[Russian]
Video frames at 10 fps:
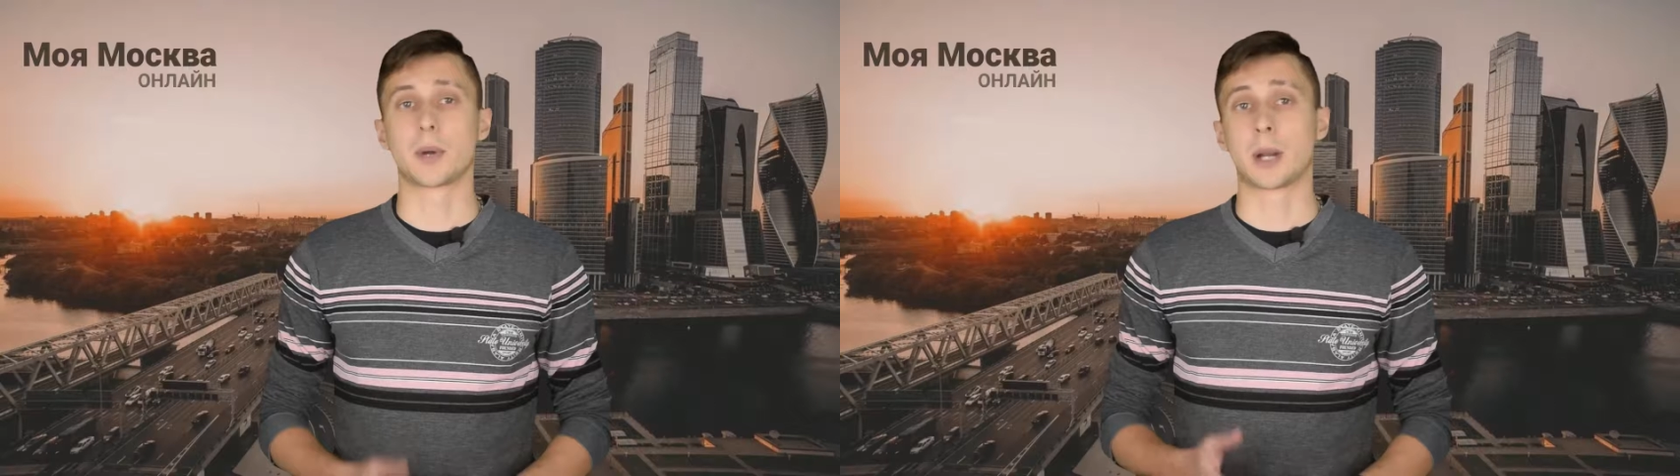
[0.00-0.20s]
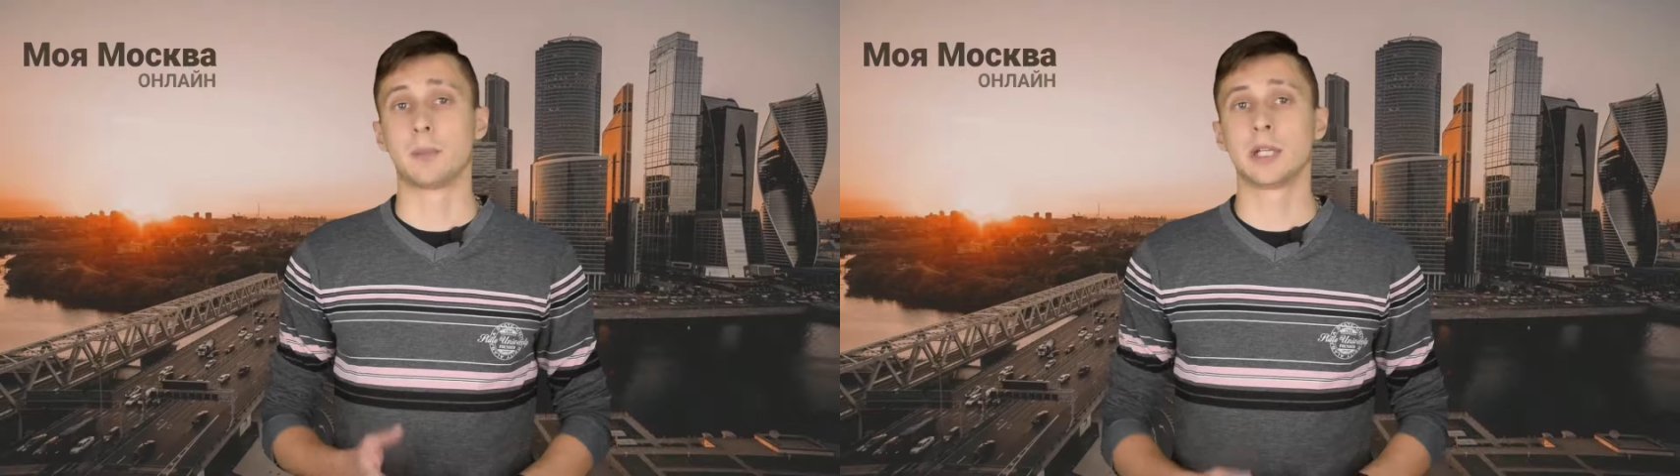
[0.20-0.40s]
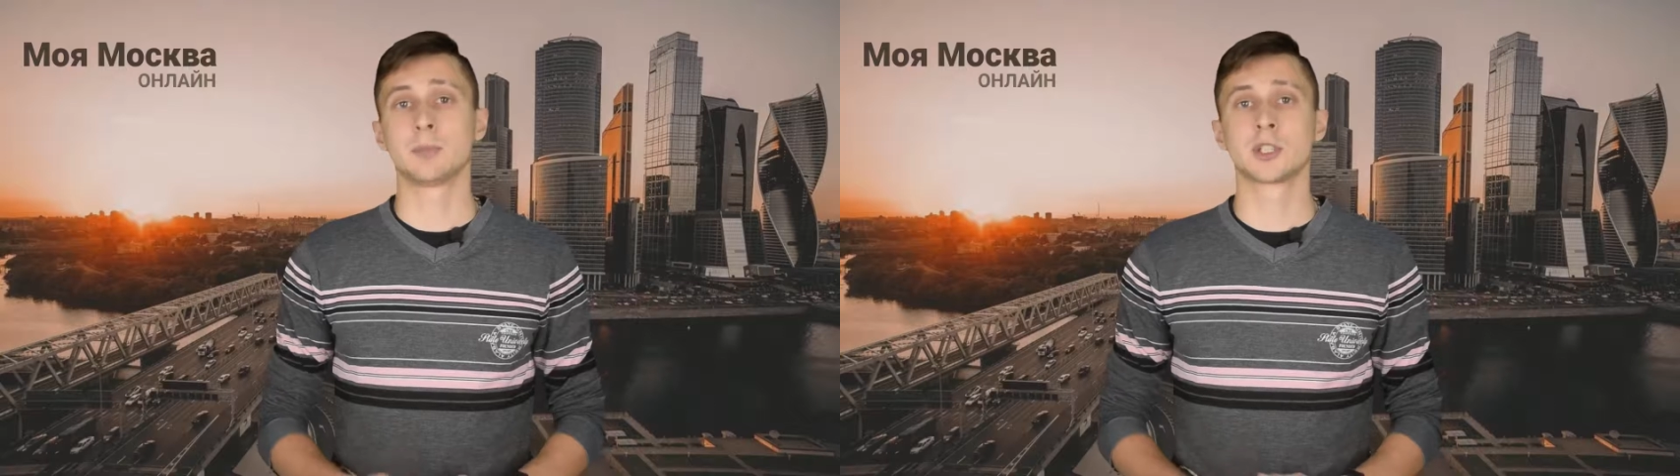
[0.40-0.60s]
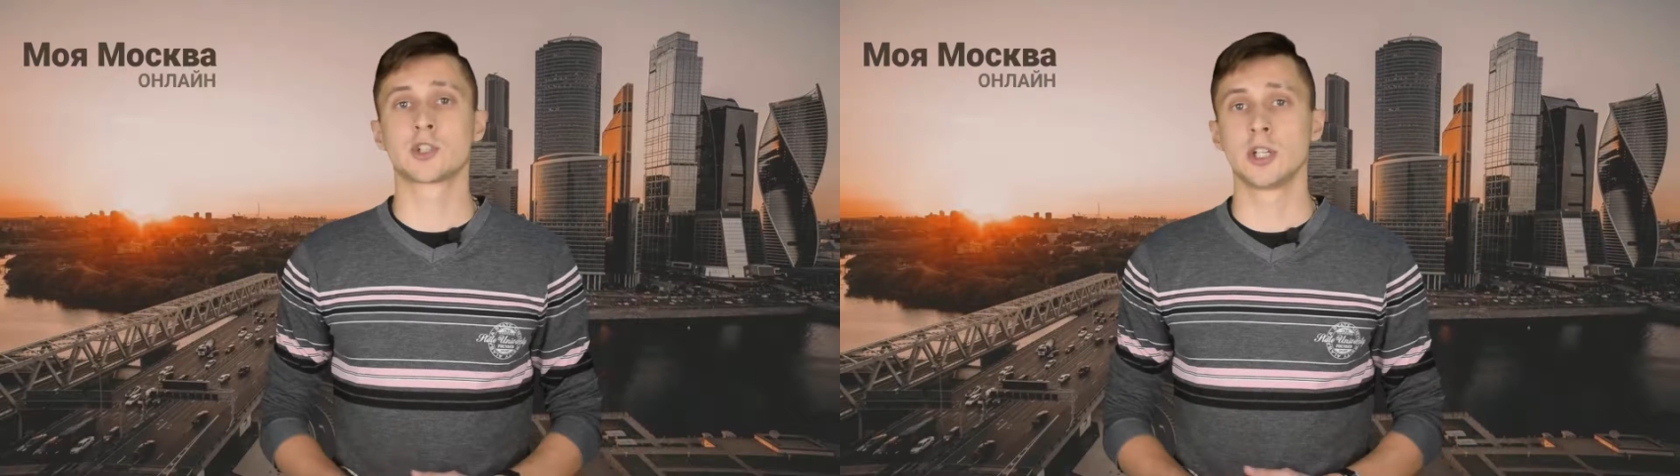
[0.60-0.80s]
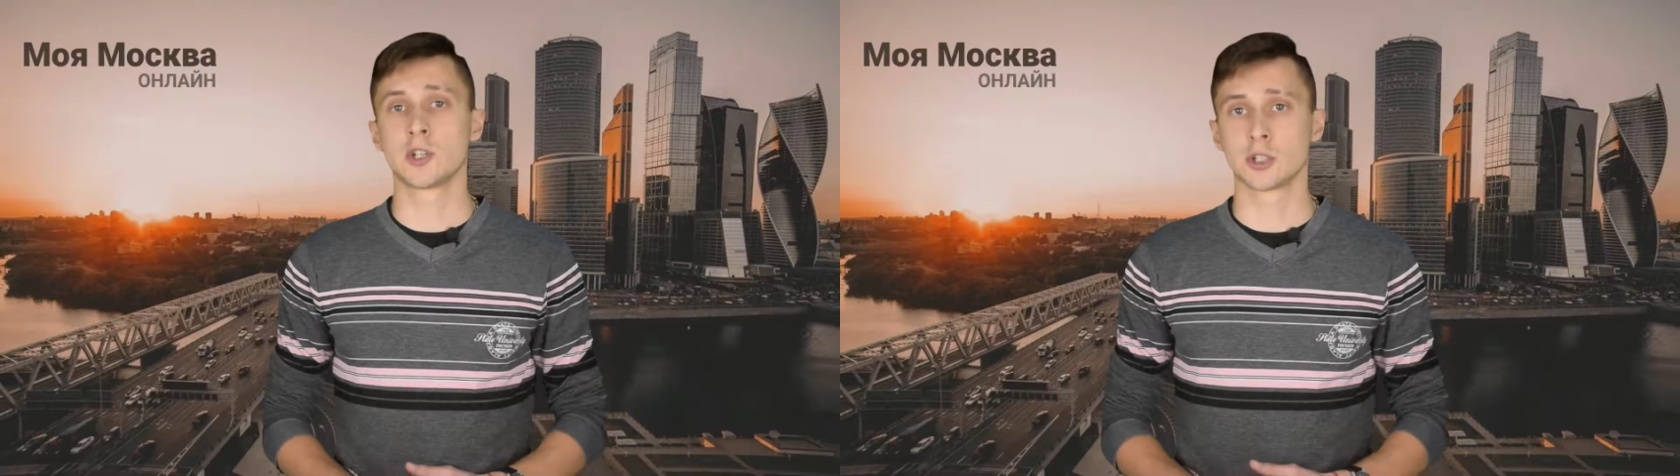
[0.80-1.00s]
Проблемный
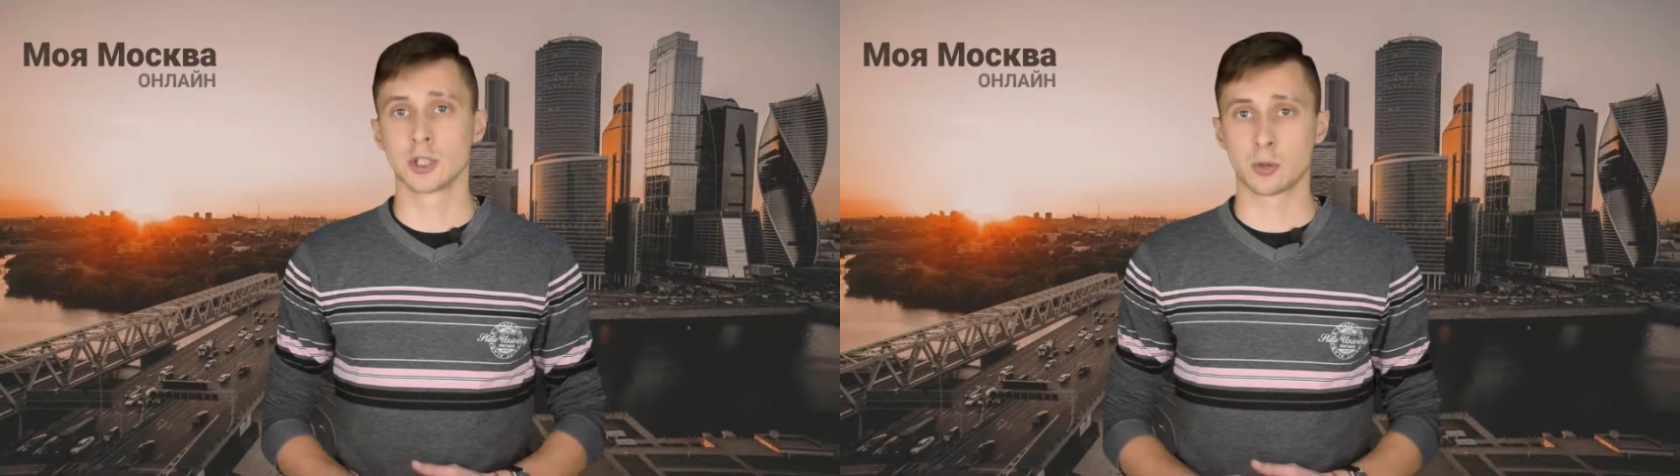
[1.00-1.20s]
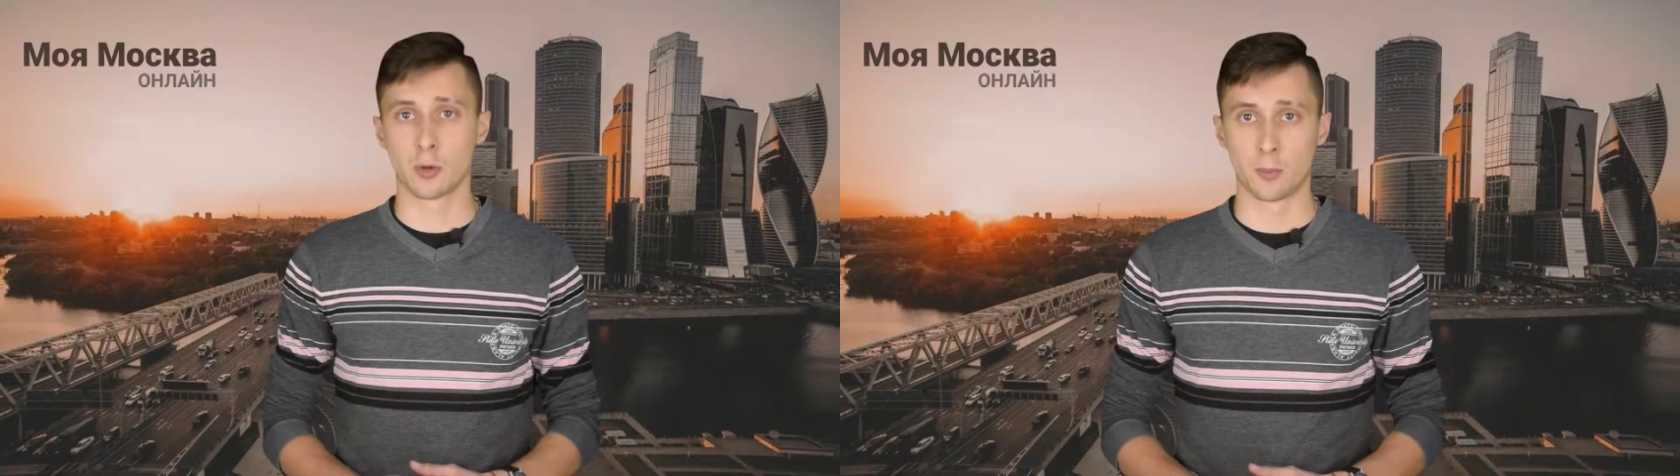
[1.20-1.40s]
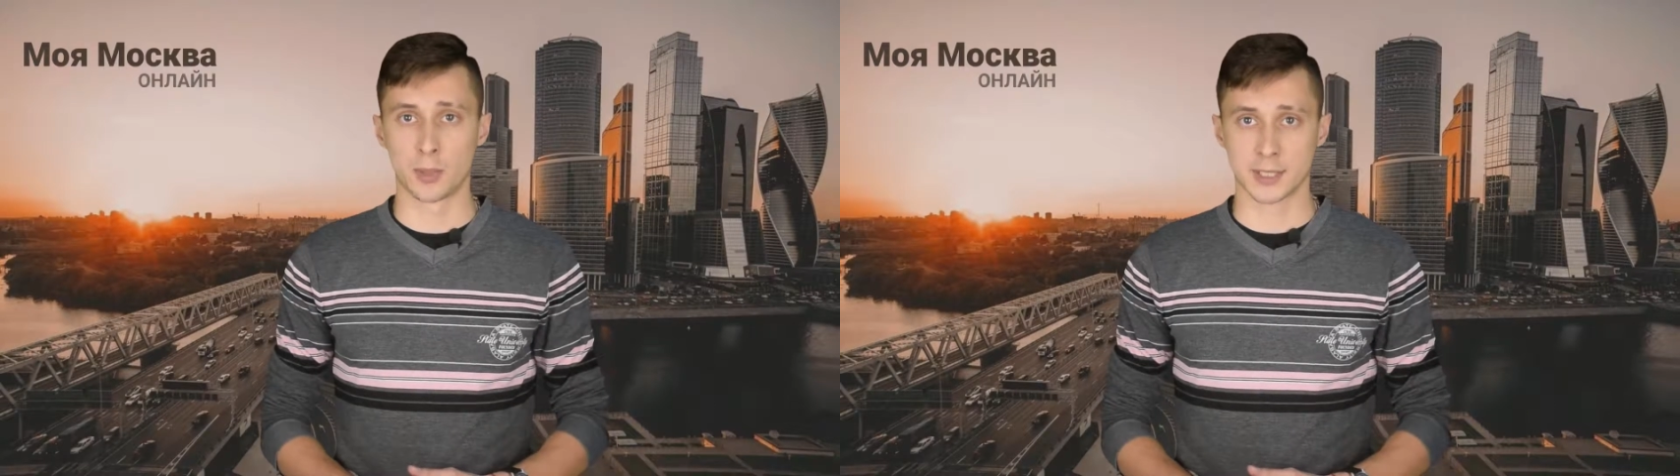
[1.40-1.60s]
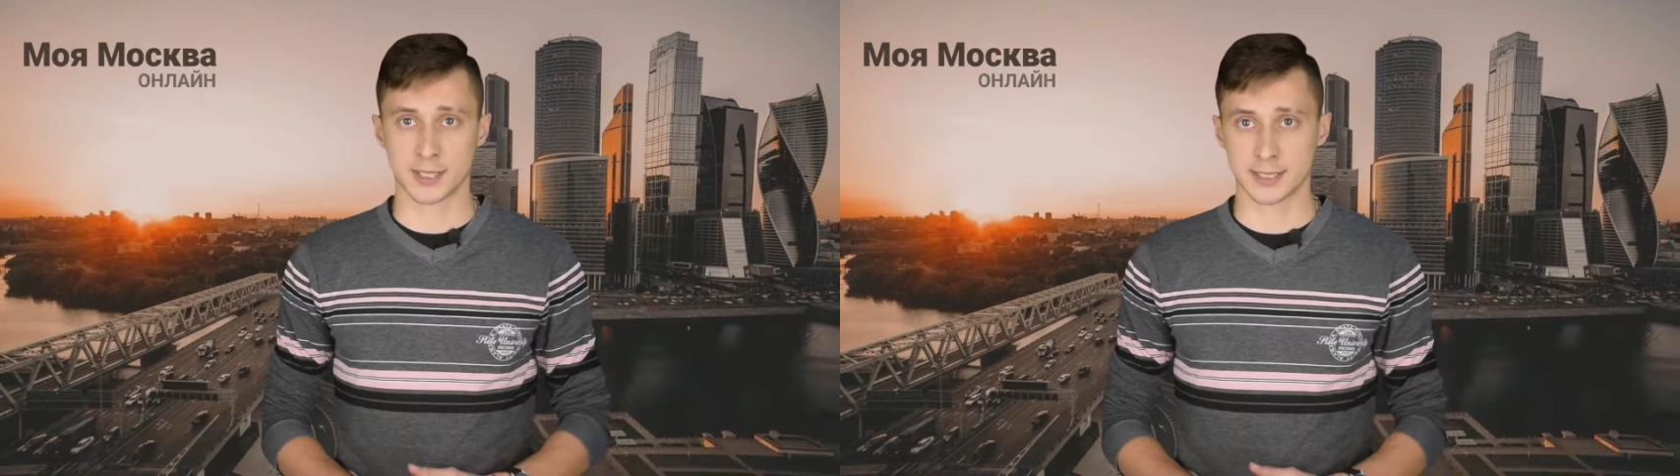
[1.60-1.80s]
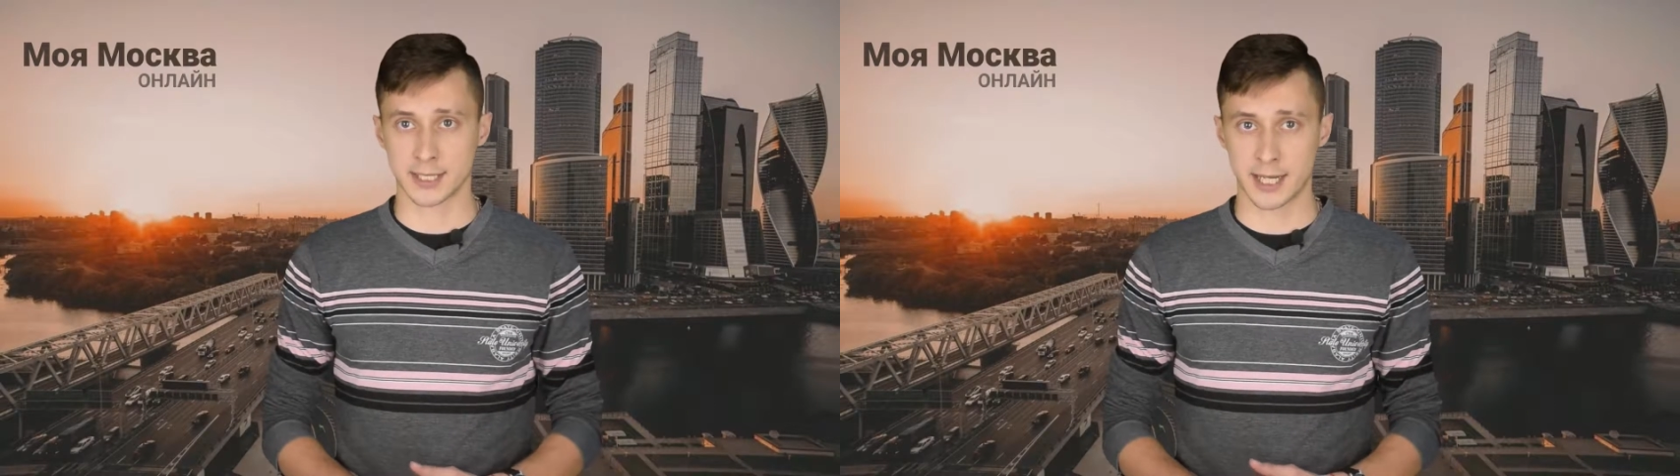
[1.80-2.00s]
жилищный
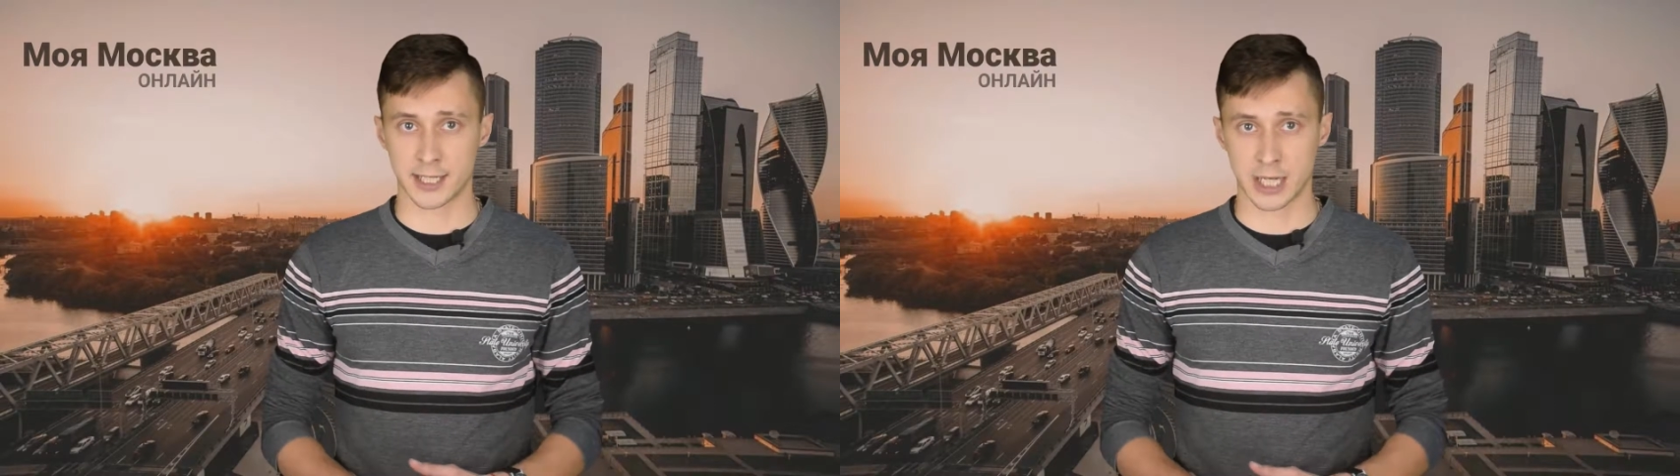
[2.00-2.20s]
комплекс Sky